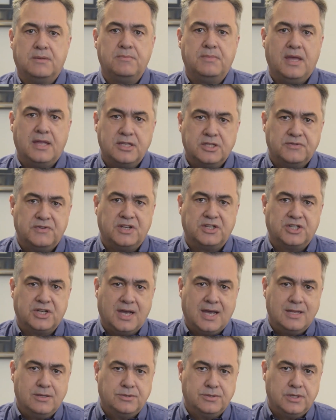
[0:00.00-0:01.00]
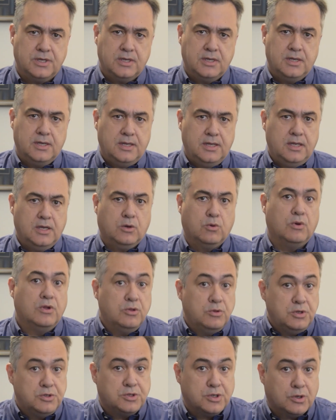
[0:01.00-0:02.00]
ambientes fechados e,
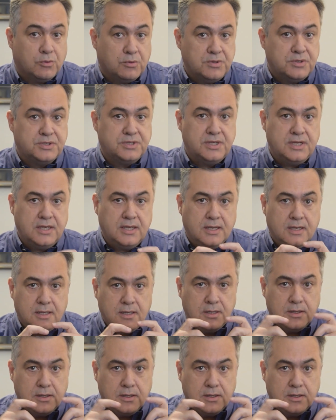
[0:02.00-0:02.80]
quando isso acontecer,